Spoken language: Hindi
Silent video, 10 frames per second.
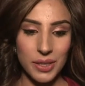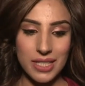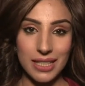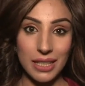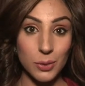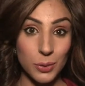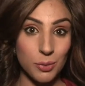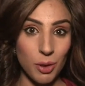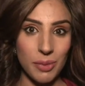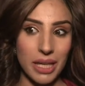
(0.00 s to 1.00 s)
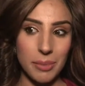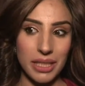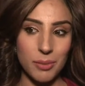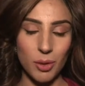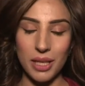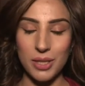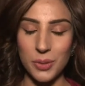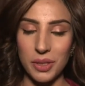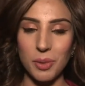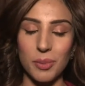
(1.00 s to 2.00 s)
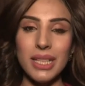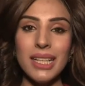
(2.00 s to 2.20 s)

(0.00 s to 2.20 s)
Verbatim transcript: तो किशन की दो दो मॉम है एक बड़ी मॉम है एक छोटी मॉम